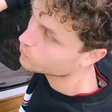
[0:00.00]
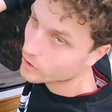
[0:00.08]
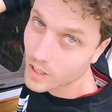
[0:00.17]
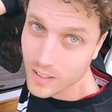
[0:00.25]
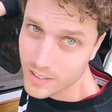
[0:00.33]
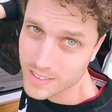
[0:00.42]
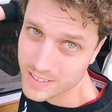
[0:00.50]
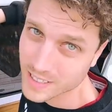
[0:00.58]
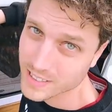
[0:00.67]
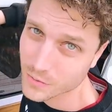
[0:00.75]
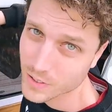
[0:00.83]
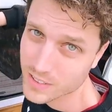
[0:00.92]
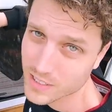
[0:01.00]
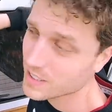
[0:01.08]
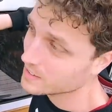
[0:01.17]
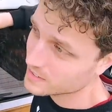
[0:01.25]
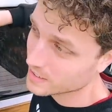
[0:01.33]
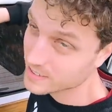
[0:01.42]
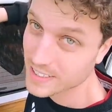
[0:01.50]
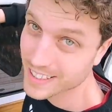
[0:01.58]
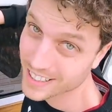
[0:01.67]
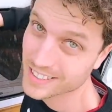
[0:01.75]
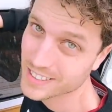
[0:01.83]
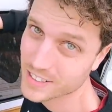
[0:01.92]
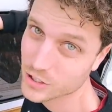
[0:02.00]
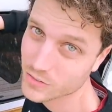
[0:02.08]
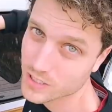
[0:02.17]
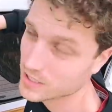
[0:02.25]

là, c'est assez facile et c'est assez classique, j'ai envie de